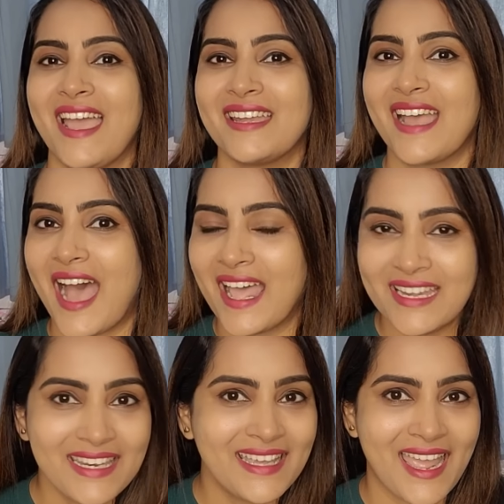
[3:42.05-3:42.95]
అండ్
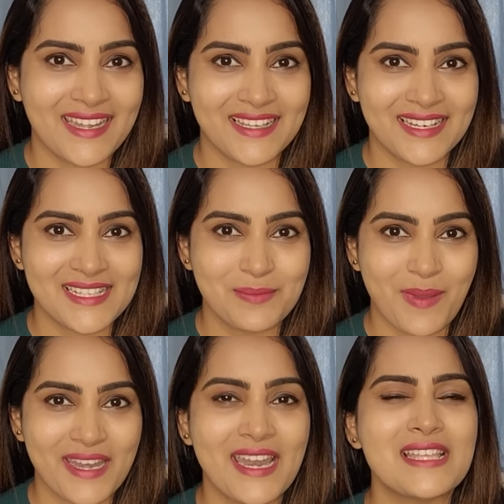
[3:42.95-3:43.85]
అన్ని కేటగిరీస్
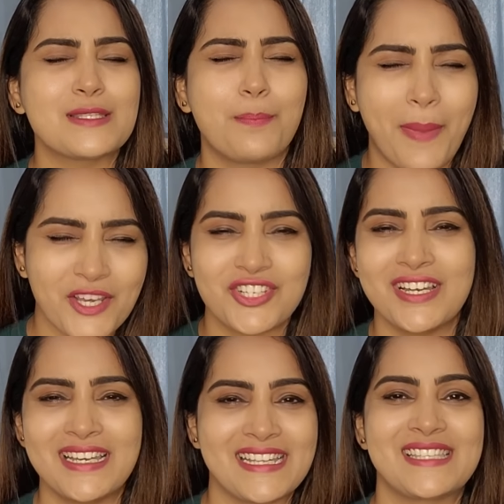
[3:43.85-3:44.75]
పైన
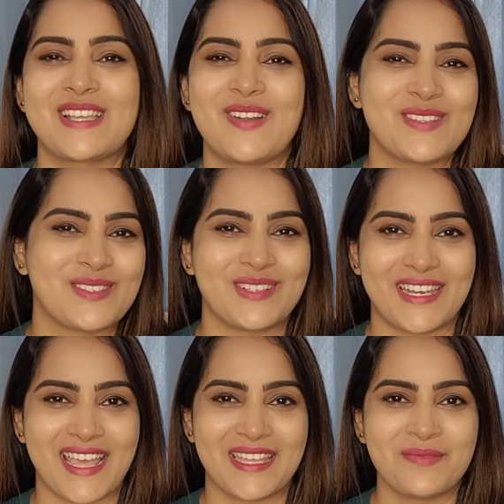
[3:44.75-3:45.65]
స్పెషల్ డిస్కౌంట్స్
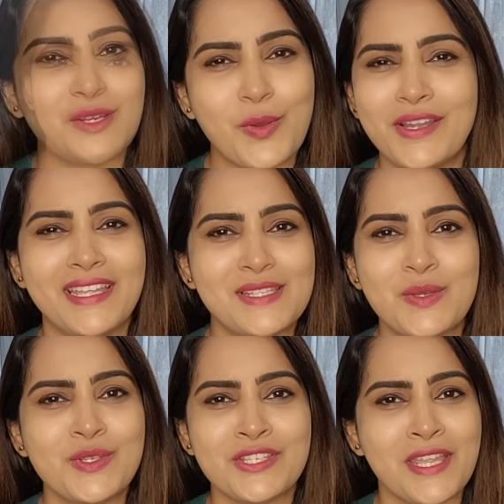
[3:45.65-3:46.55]
ఉంటాయి అసలు కొన్ని
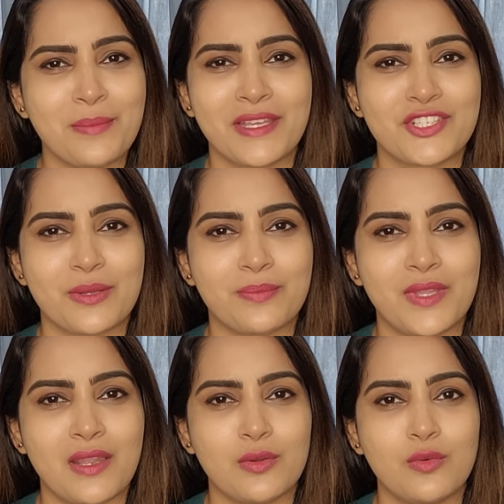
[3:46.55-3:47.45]
డీల్స్ గురించి నేను మీకు
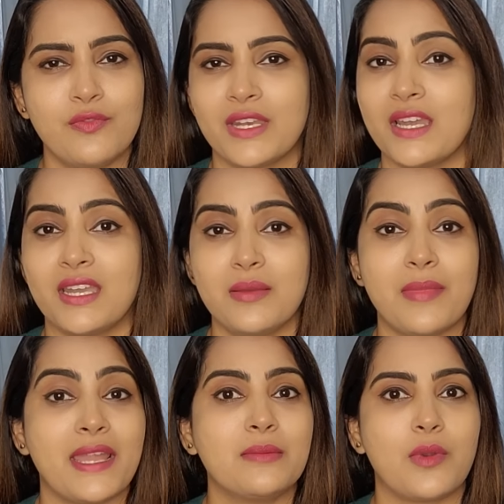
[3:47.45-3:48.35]
చెప్తాను వినండి
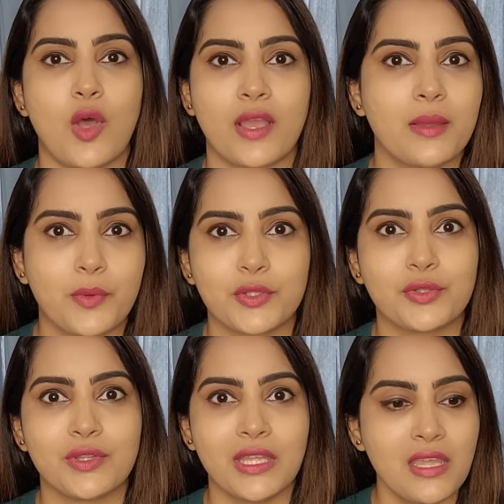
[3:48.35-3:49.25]
మైండ్ బ్లాక్
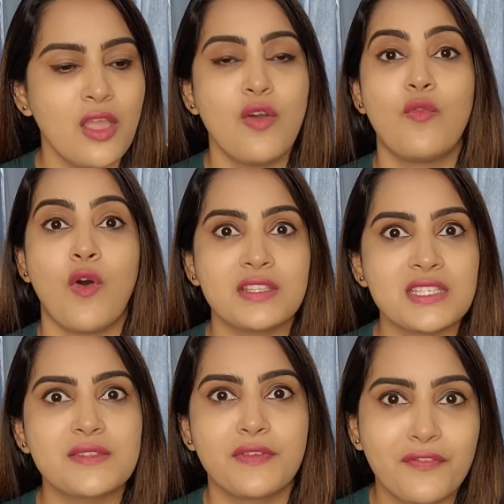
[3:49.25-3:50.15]
అయిపోతుంది
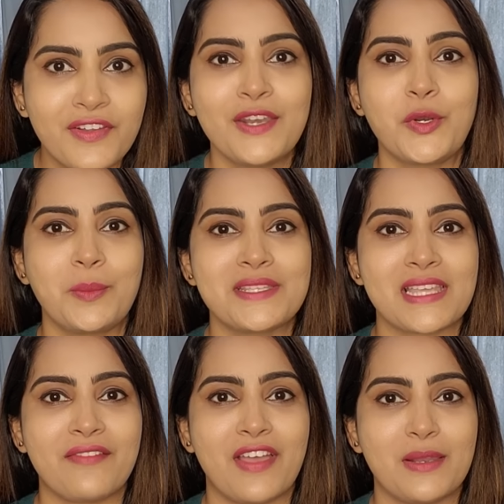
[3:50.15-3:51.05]
వాచెస్ ఫిఫ్టీన్
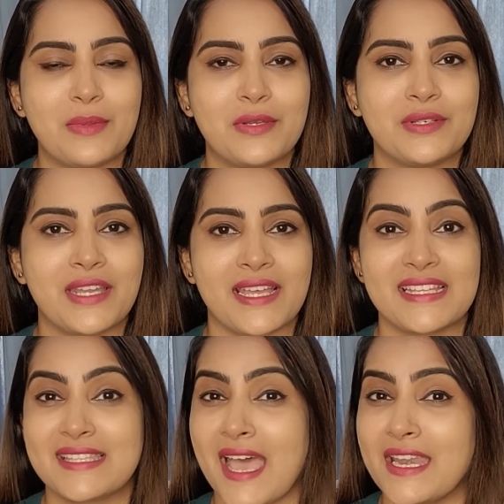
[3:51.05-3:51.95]
రూపీస్కి అవైలబుల్
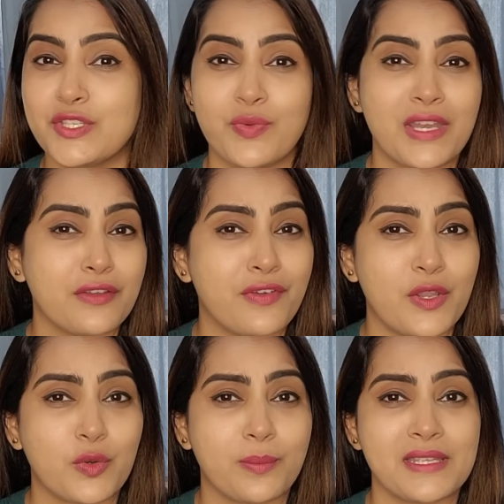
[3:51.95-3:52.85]
ఉంటాయి శారీస్ ట్వంటీ
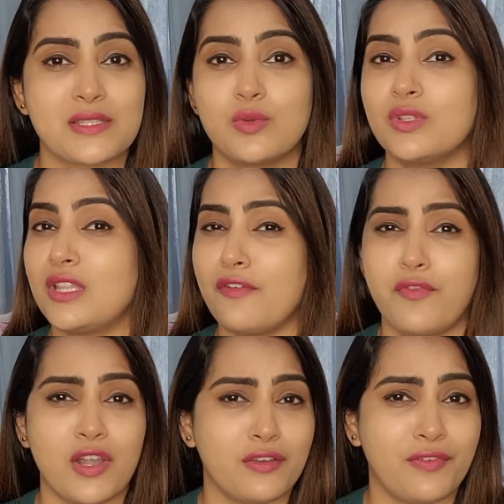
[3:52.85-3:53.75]
ఫైవ్ రూపీస్ కుర్తా
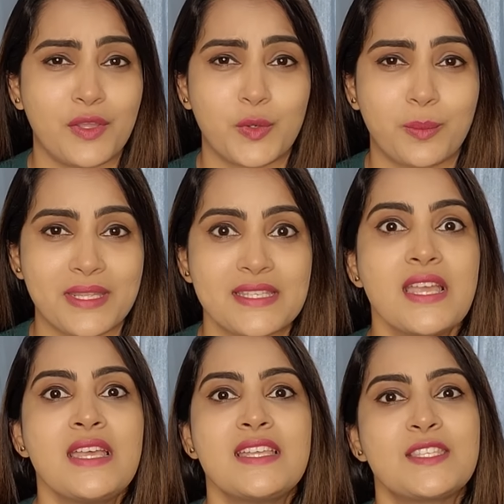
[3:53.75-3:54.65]
ఫార్టీ ఫైవ్ రూపీస్
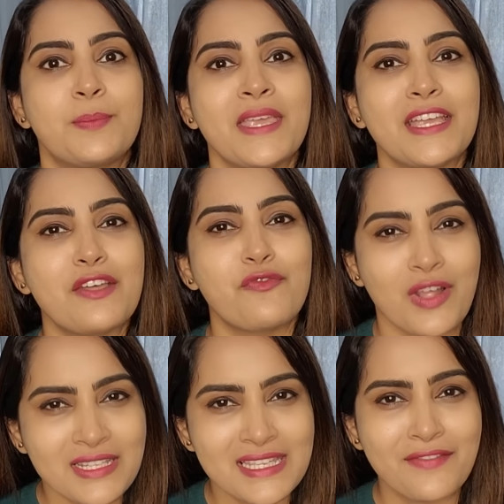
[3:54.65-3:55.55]
స్పీకర్
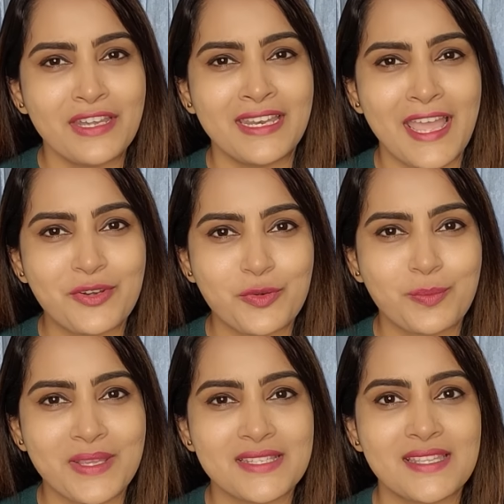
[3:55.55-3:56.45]
వన్ సెవెంటీ నైన్
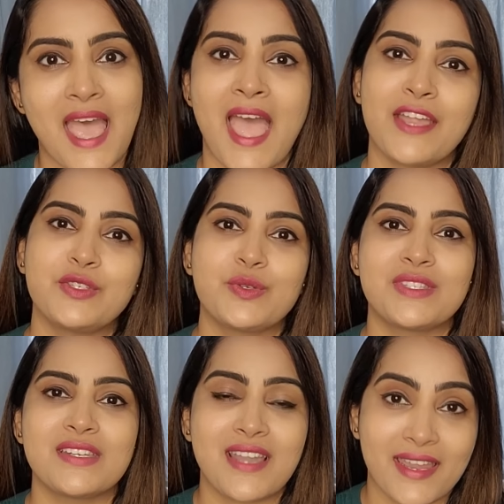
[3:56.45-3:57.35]
రూపీస్ హ్యాండ్
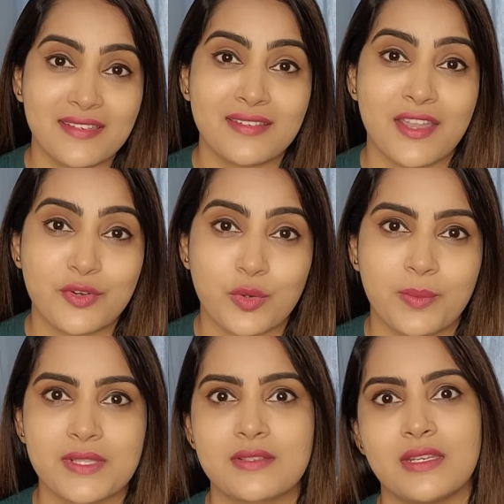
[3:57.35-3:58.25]
జ్యూసర్ నైంటీ నైన్
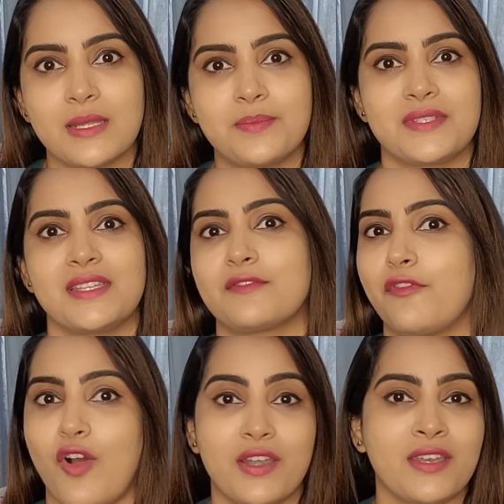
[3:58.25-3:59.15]
రూపీస్ లిప్స్టిక్
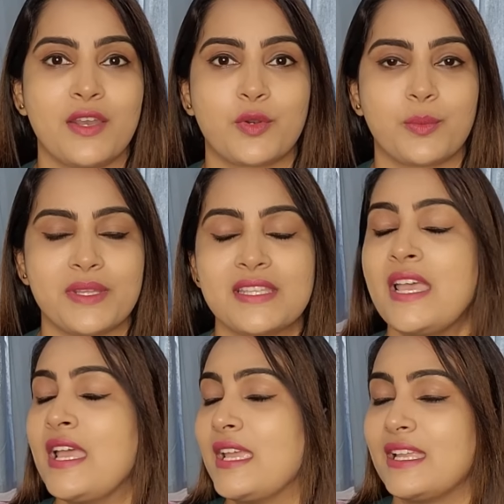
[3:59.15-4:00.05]
ఫార్టీ నైన్ రూపీస్
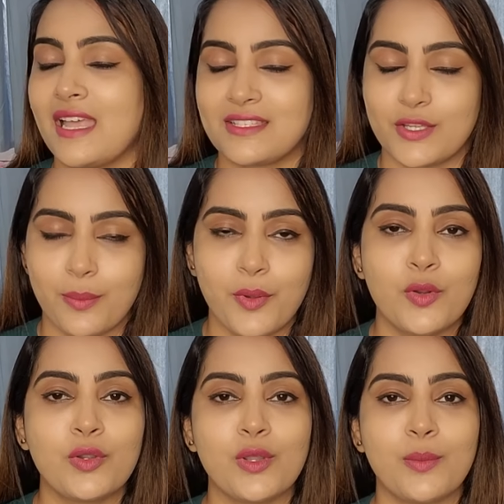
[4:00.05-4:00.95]
ఇలా
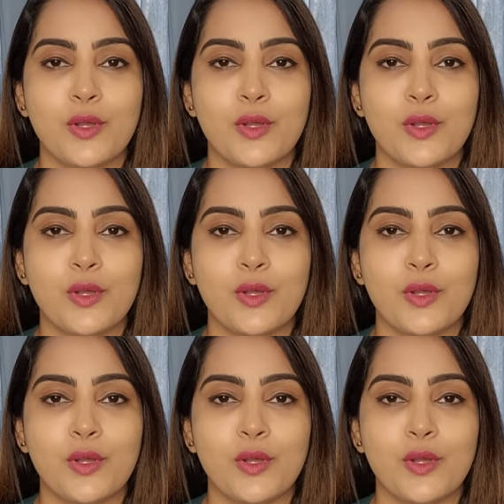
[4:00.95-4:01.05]
చెప్పుకుంటూ